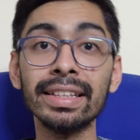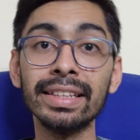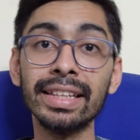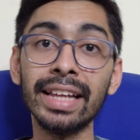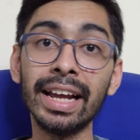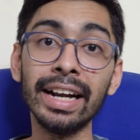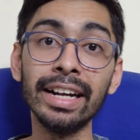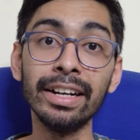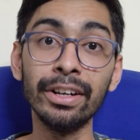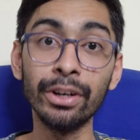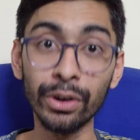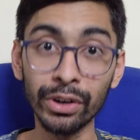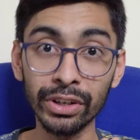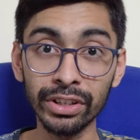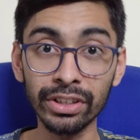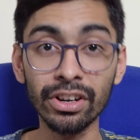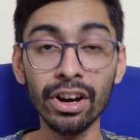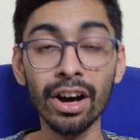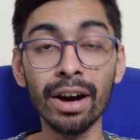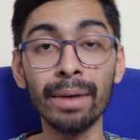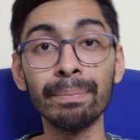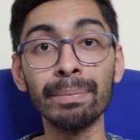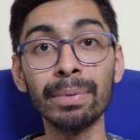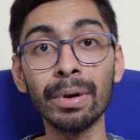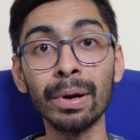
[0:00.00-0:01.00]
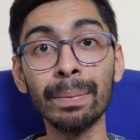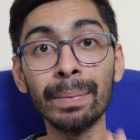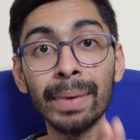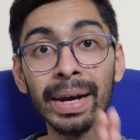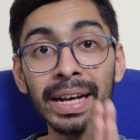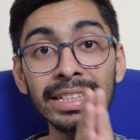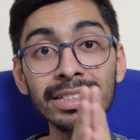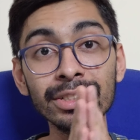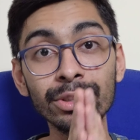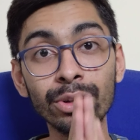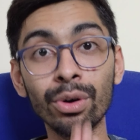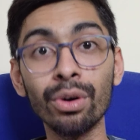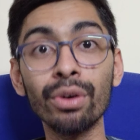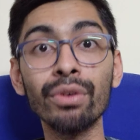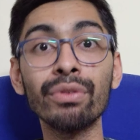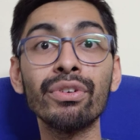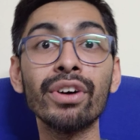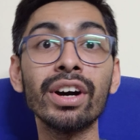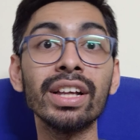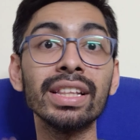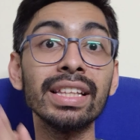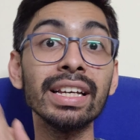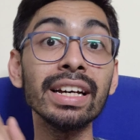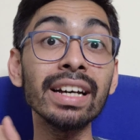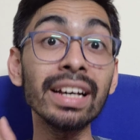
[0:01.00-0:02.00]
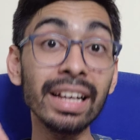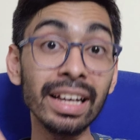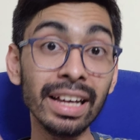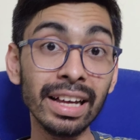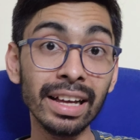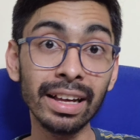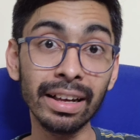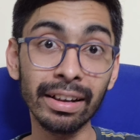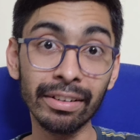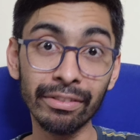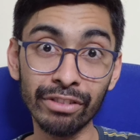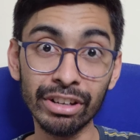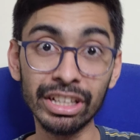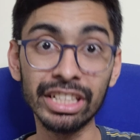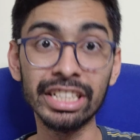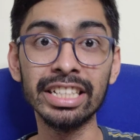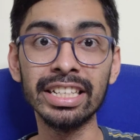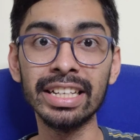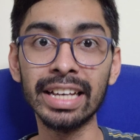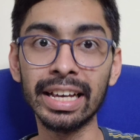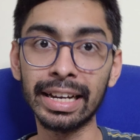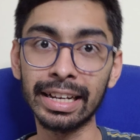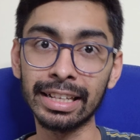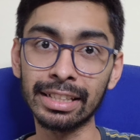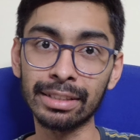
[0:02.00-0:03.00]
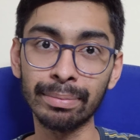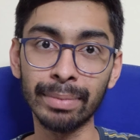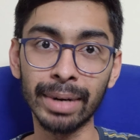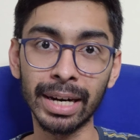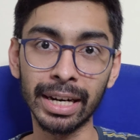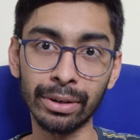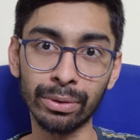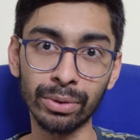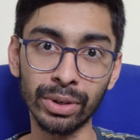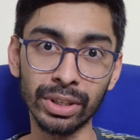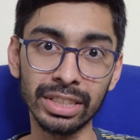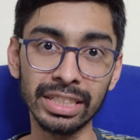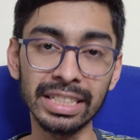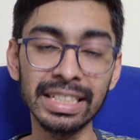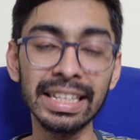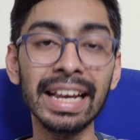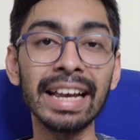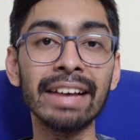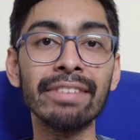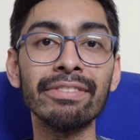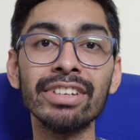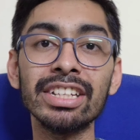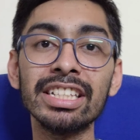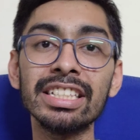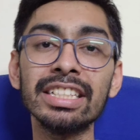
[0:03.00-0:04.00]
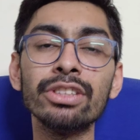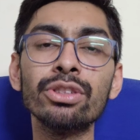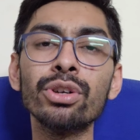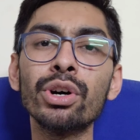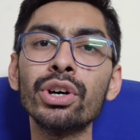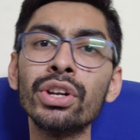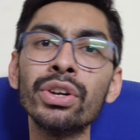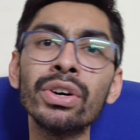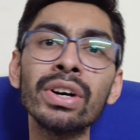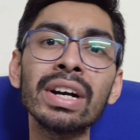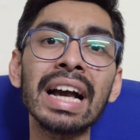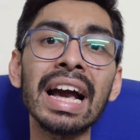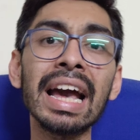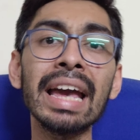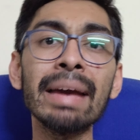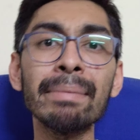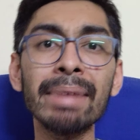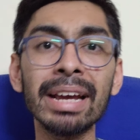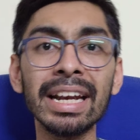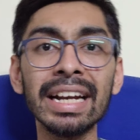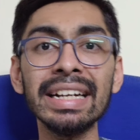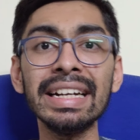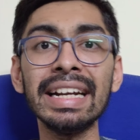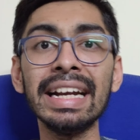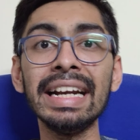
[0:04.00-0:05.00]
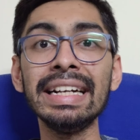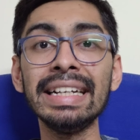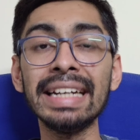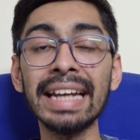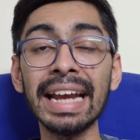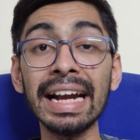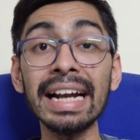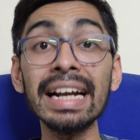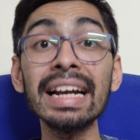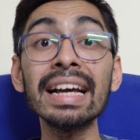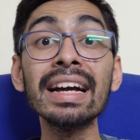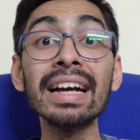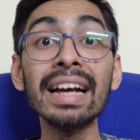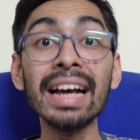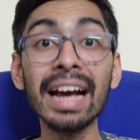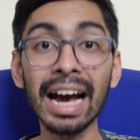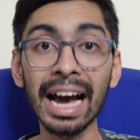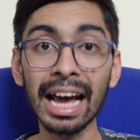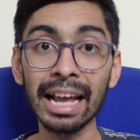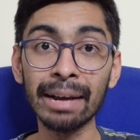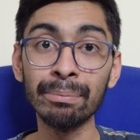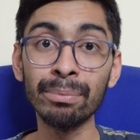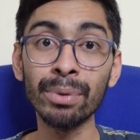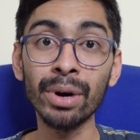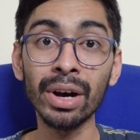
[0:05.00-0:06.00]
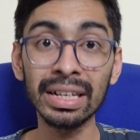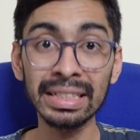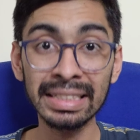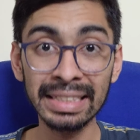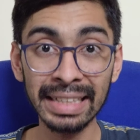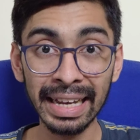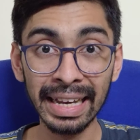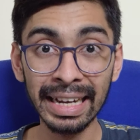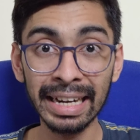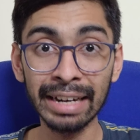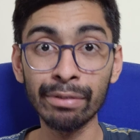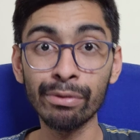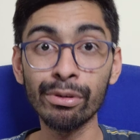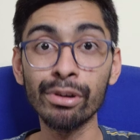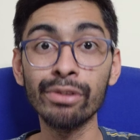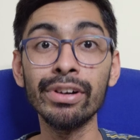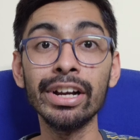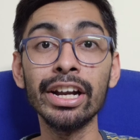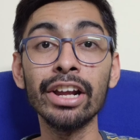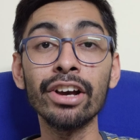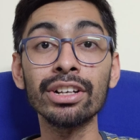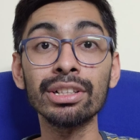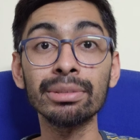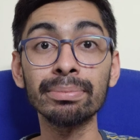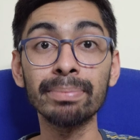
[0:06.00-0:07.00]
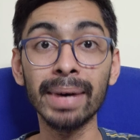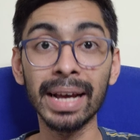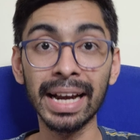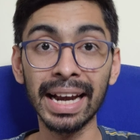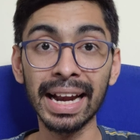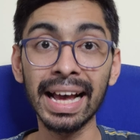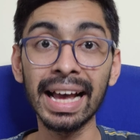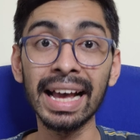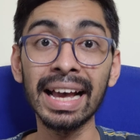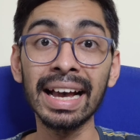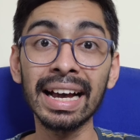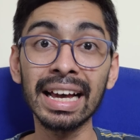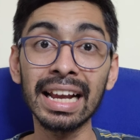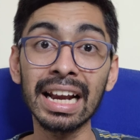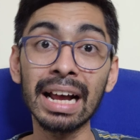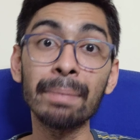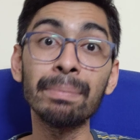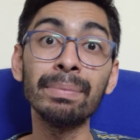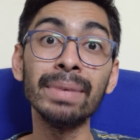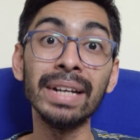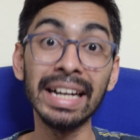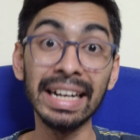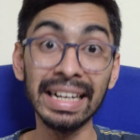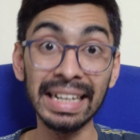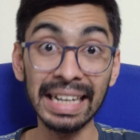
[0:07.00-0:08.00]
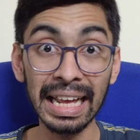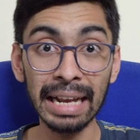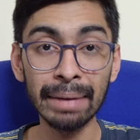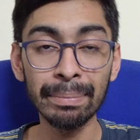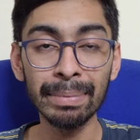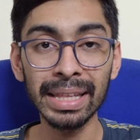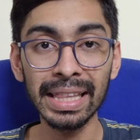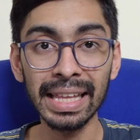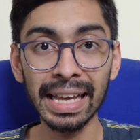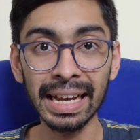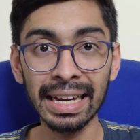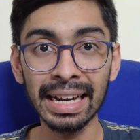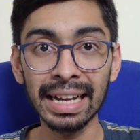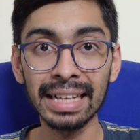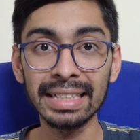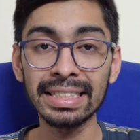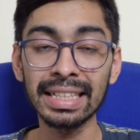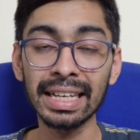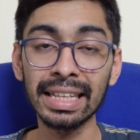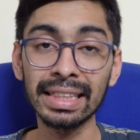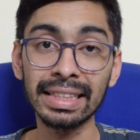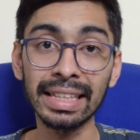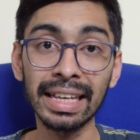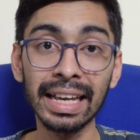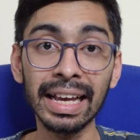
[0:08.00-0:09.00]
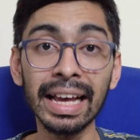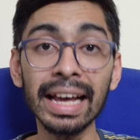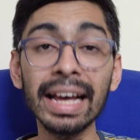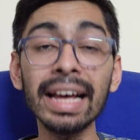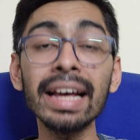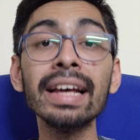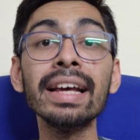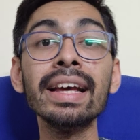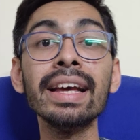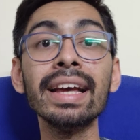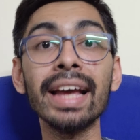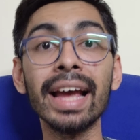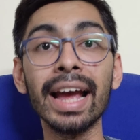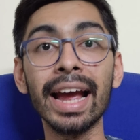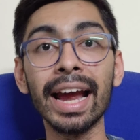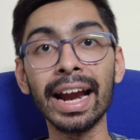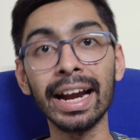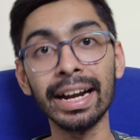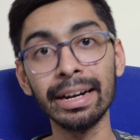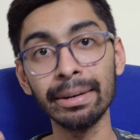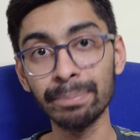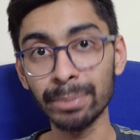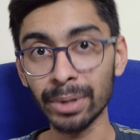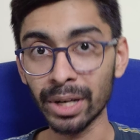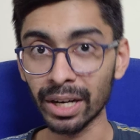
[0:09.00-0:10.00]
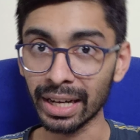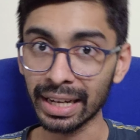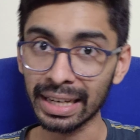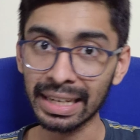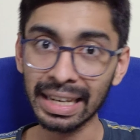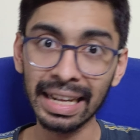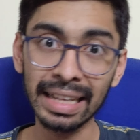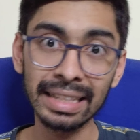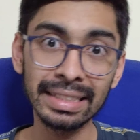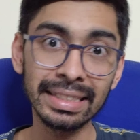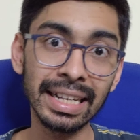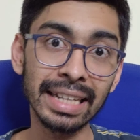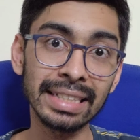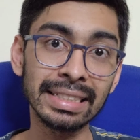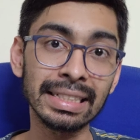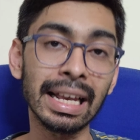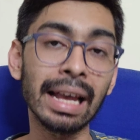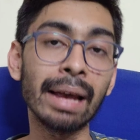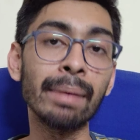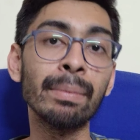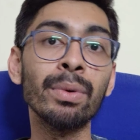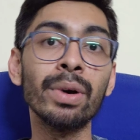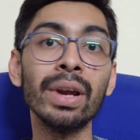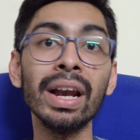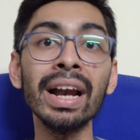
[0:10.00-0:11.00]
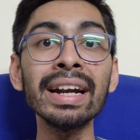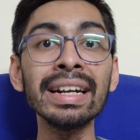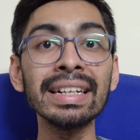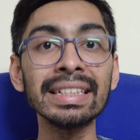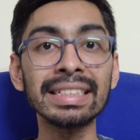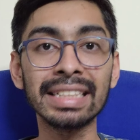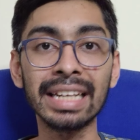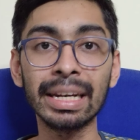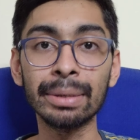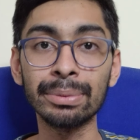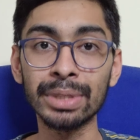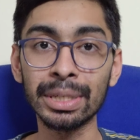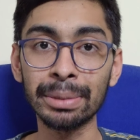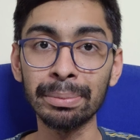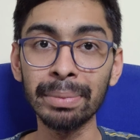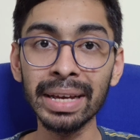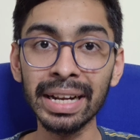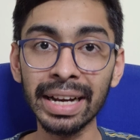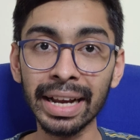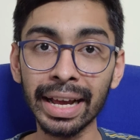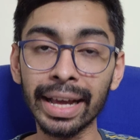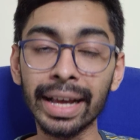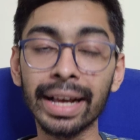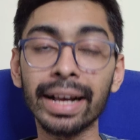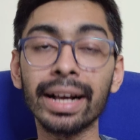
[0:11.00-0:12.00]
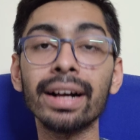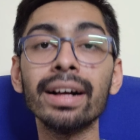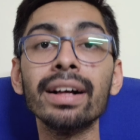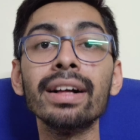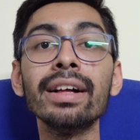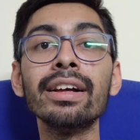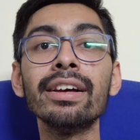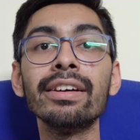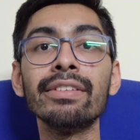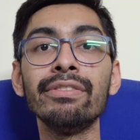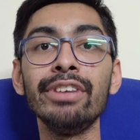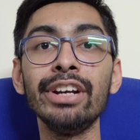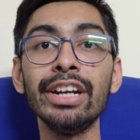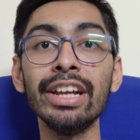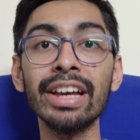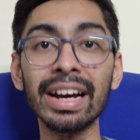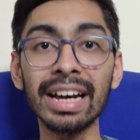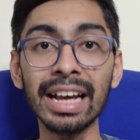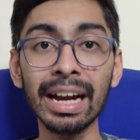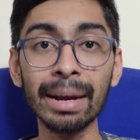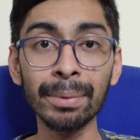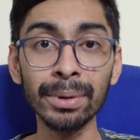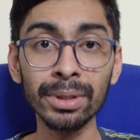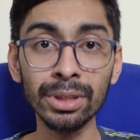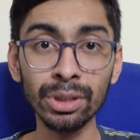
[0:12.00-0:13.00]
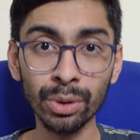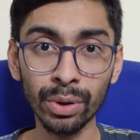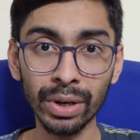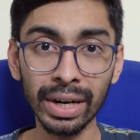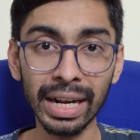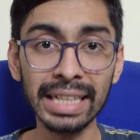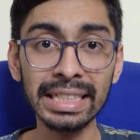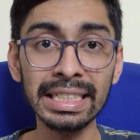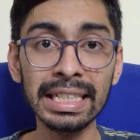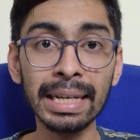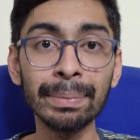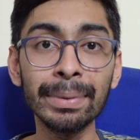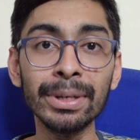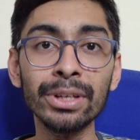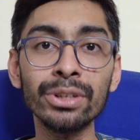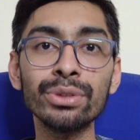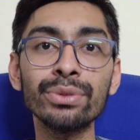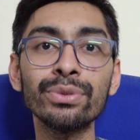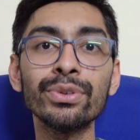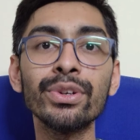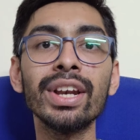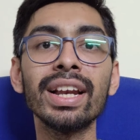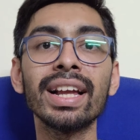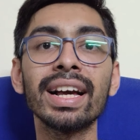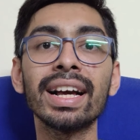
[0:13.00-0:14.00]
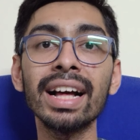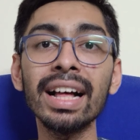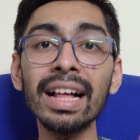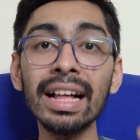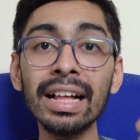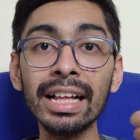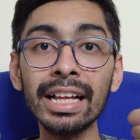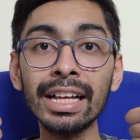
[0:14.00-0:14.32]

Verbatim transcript: देन डोंट कॉम्प्रोमाइज गो फॉर द विजनरी स्मार्ट वॉच ठीक है दोनों का ही मैंने डिटेल्ड अनबॉक्सिंग एंड रिव्यू वीडियोस बनाया अगर आप डिटेल में देखना चाहते हैं एंड प्रोडक्ट लिंक जैसे कि बोला डिस्क्रिप्शन में रहेगा वीडियो अगर आपको थोड़ा सा भी यूजफुल लगा